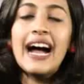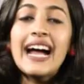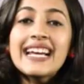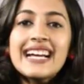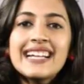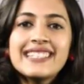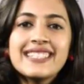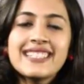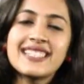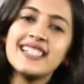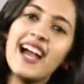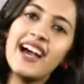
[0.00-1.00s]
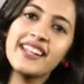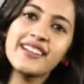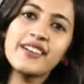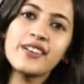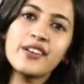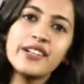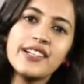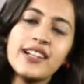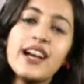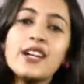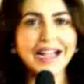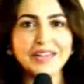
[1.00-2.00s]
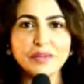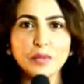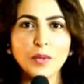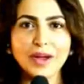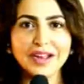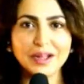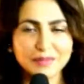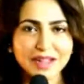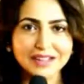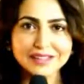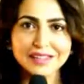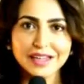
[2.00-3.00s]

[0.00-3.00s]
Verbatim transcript: Hi guys, this is Niharika Kondala. Hi everyone, I'm Nandini